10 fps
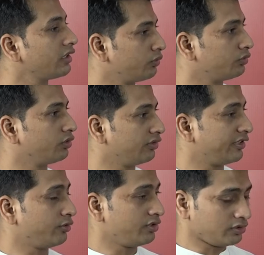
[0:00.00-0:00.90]
সালে উদ্যোগ
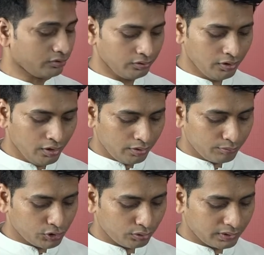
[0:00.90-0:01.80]
নেওয়া হয়েছিল
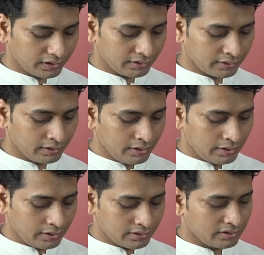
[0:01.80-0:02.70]
বিশ্ব ব্যাংকের
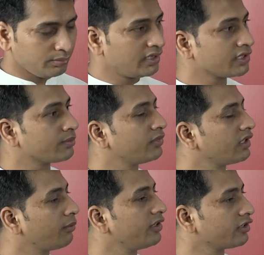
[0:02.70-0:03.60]
সিবিএসপি
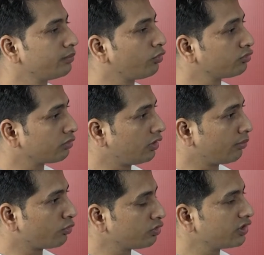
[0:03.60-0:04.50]
নামে একটি
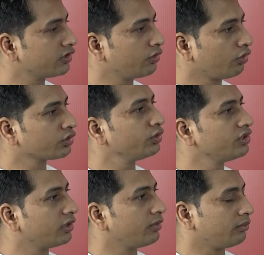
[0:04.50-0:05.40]
প্রজেক্টের অংশ
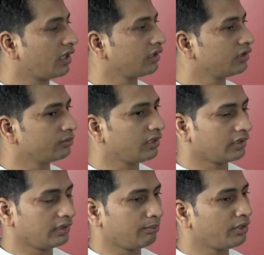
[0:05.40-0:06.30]
হিসাবে বাংলাদেশ
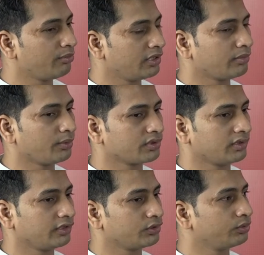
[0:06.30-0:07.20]
ব্যাংকের পেমেন্ট ব্যবস্থা
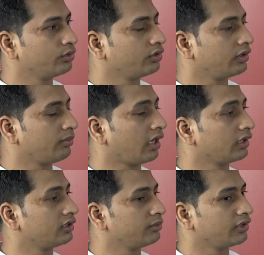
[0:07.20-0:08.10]
থেকে শুরু করে
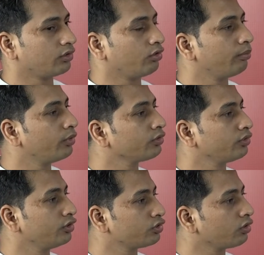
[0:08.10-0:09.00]
বাংলাদেশ ব্যাংকের
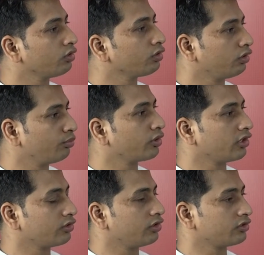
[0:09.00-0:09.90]
অভ্যন্তরীণ সকল
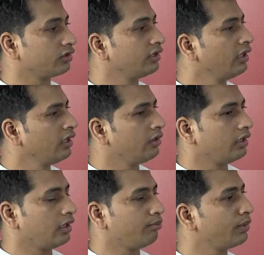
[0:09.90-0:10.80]
কর্মকাণ্ড আসলে
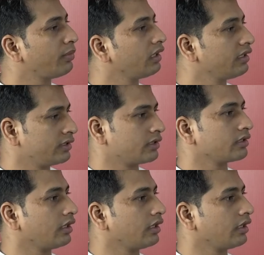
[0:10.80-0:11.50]
পেপারলেস